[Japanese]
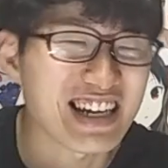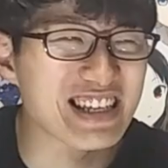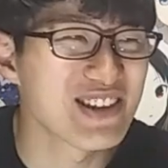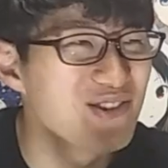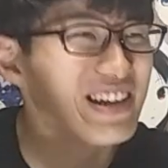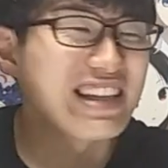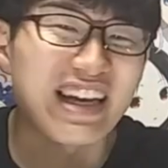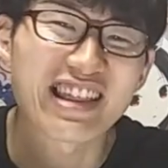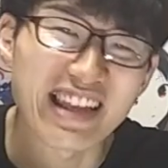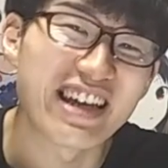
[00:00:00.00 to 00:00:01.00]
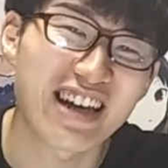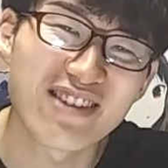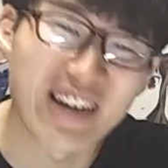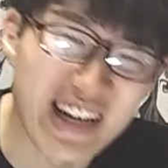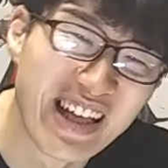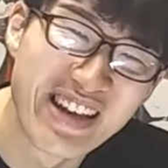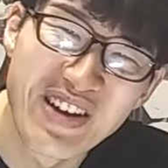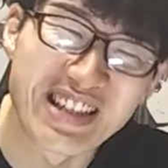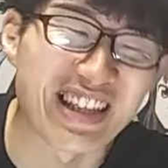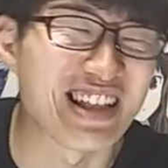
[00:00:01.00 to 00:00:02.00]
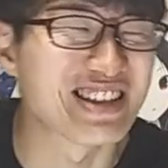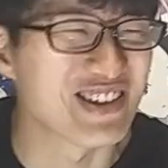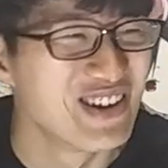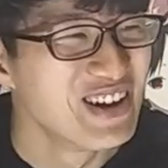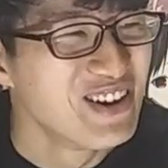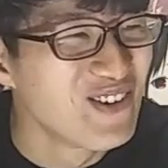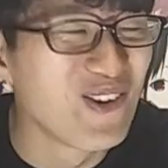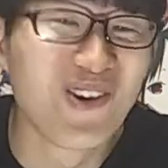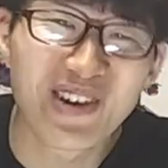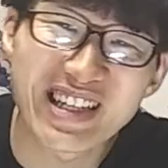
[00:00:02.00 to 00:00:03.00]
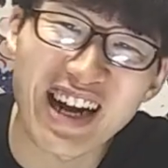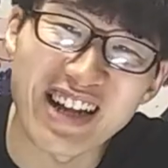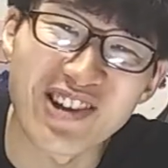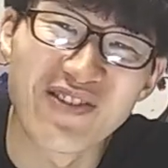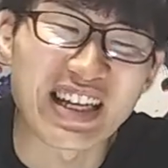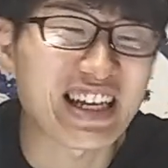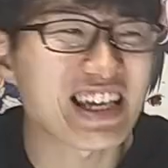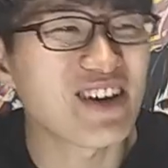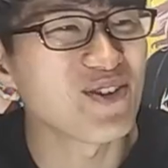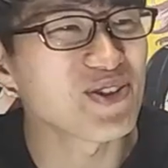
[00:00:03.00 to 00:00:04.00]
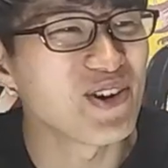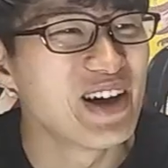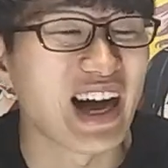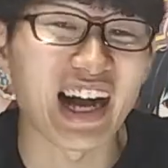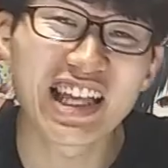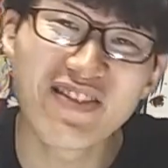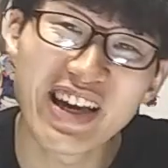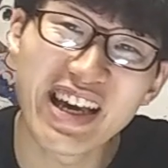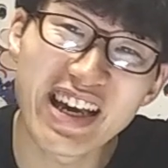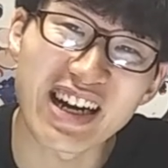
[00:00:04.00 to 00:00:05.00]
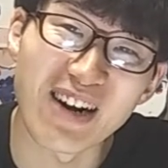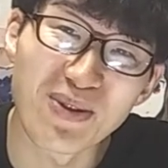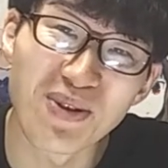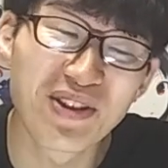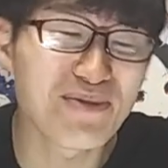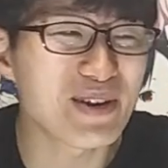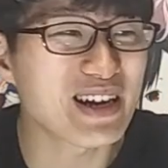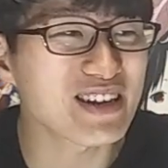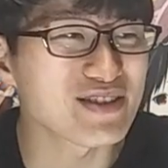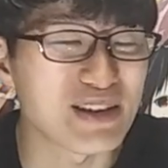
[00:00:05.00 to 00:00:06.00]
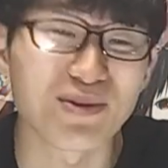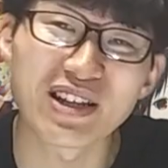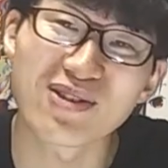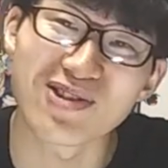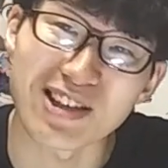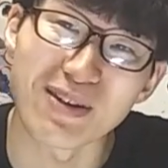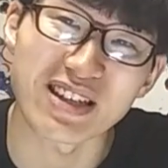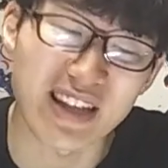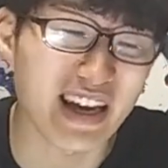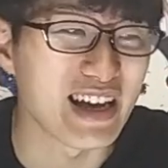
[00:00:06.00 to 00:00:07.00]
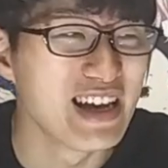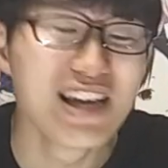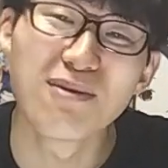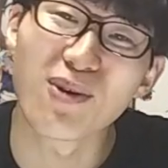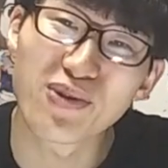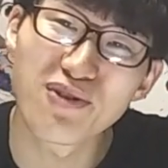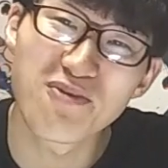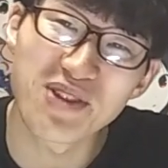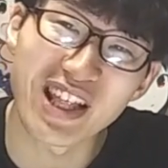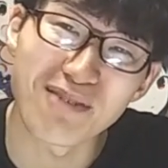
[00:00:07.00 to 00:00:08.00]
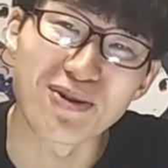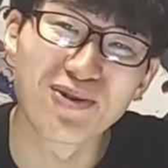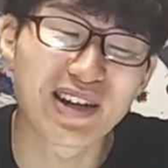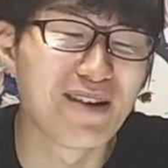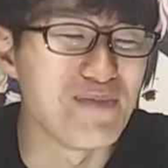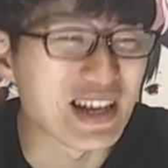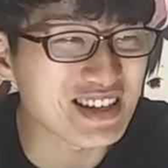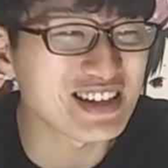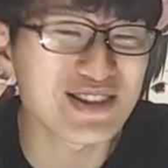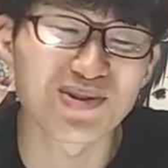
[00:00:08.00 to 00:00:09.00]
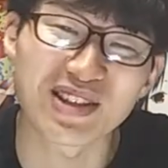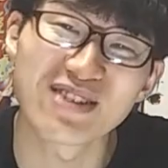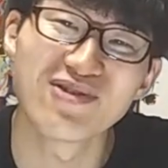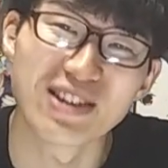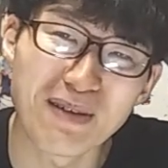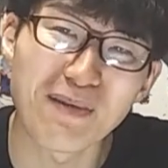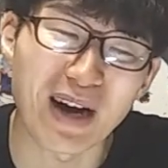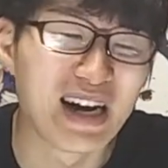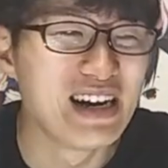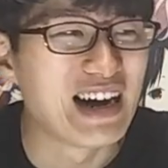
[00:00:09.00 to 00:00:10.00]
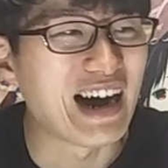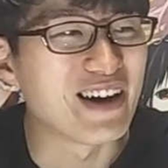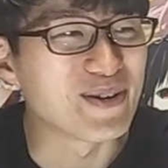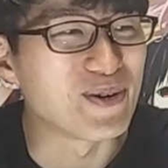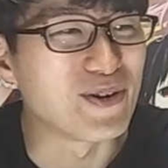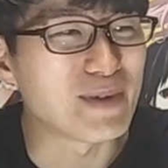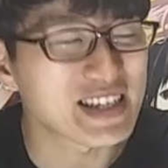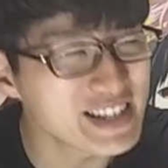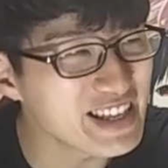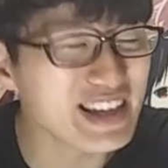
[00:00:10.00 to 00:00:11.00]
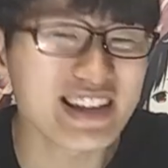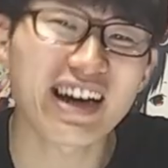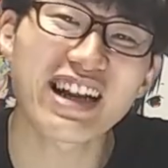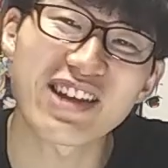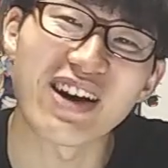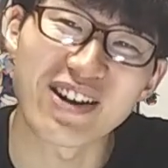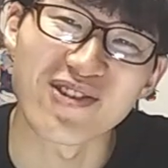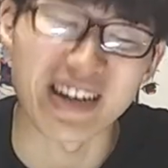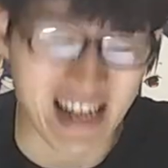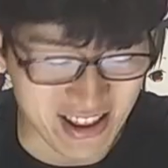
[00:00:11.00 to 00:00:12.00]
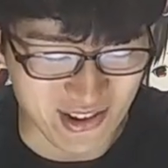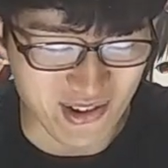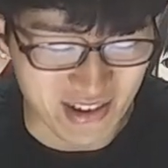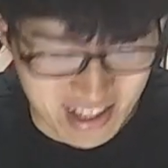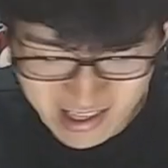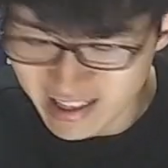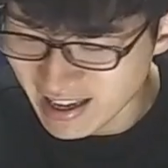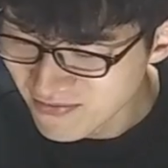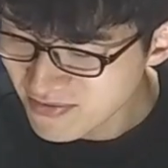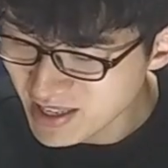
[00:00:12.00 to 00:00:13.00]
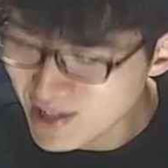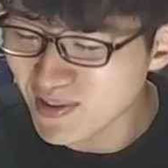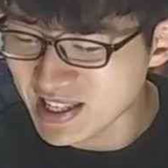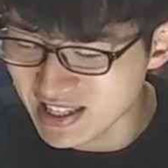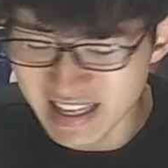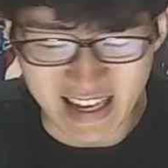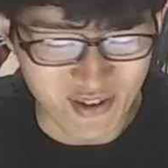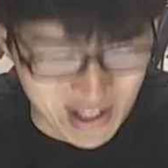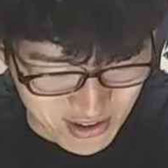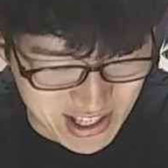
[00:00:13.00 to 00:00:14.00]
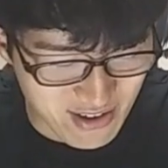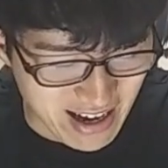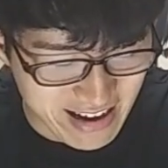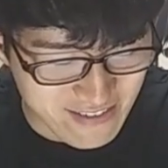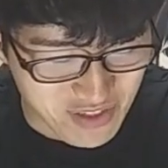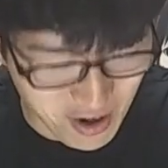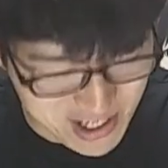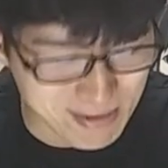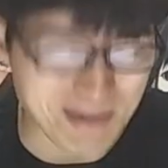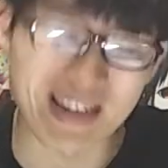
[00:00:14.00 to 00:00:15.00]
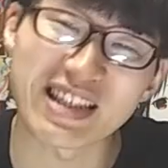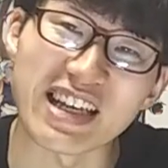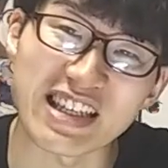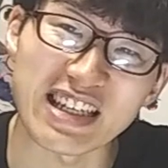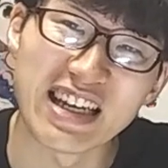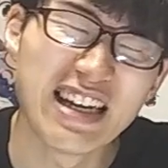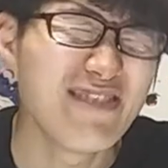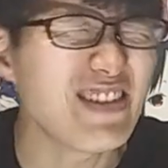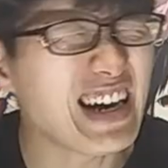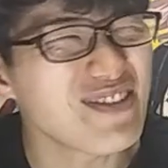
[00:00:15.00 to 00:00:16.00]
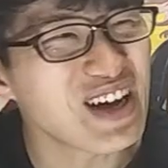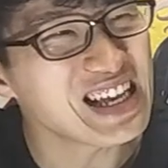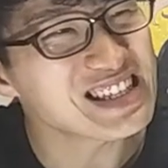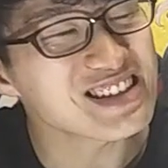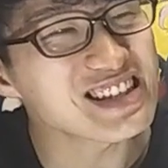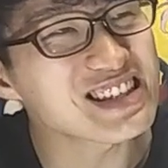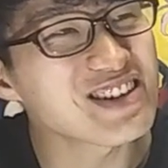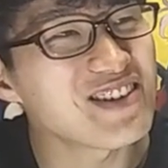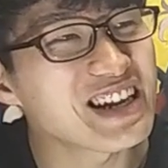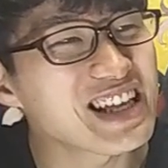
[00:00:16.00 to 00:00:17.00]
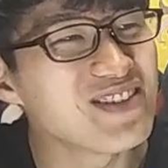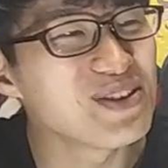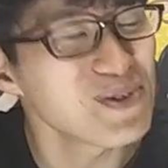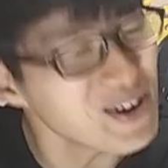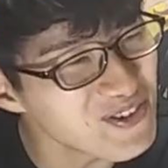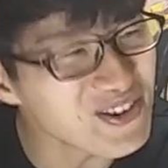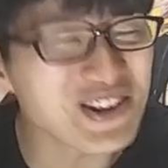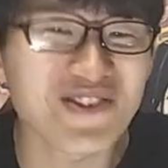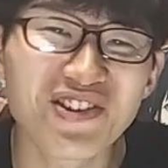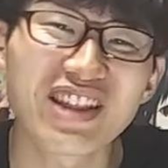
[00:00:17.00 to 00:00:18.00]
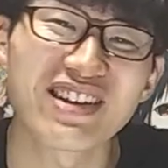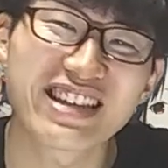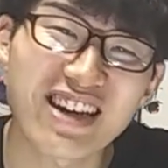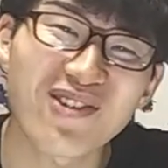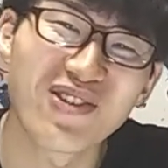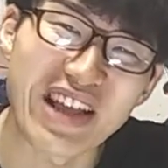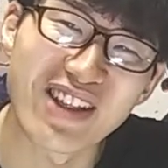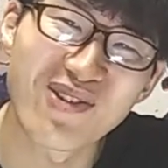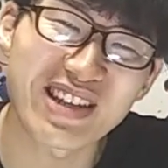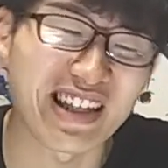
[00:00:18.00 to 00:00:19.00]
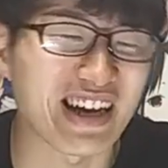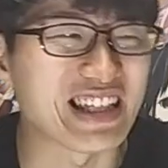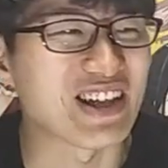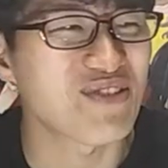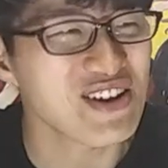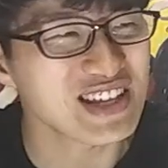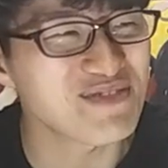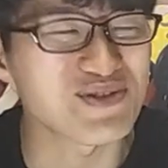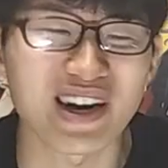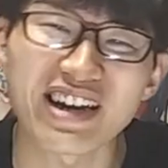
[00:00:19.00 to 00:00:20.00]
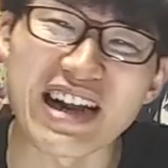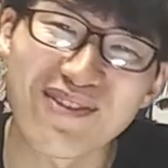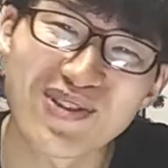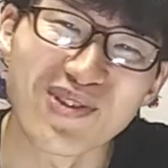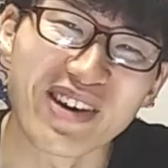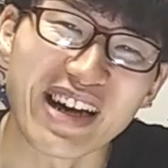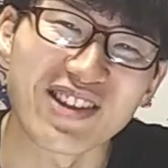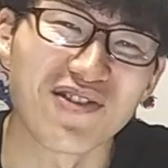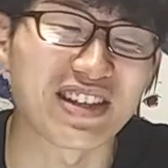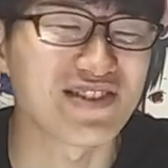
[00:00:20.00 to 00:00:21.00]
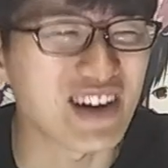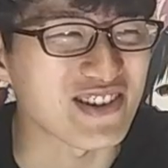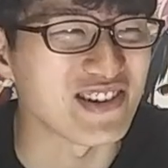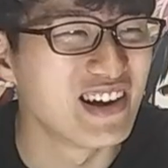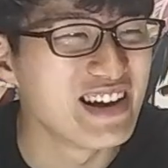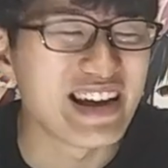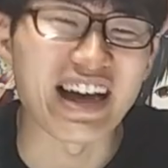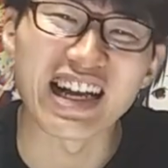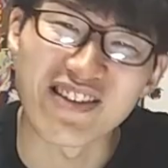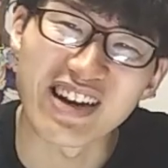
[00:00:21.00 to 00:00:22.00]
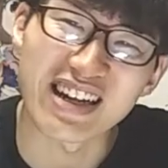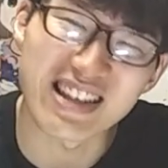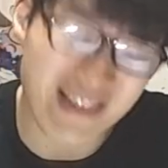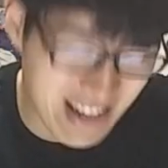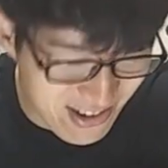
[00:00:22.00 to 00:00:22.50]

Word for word: 期で4期やって映画ぐらいのイメージだったんですけど、おお、来たかという、まあ最近は本当アニメ映画もとんでもなくね、もうヒットしてましてね、今五等分のね、もうゆるキャンめちゃヒットしてるんで、まあまあ、あの、まあ必然的な流れではあるのかなというところですけどね。まあひとまず、えー、ファンとしては、楽しみにしたいし、まあ、ファンスギストは終わらないので、僕はおもろいと思ってます。結構ね、読者の間ではファン賛否分かれるエピソードかなと思います。うまく、えアニメ化してくれ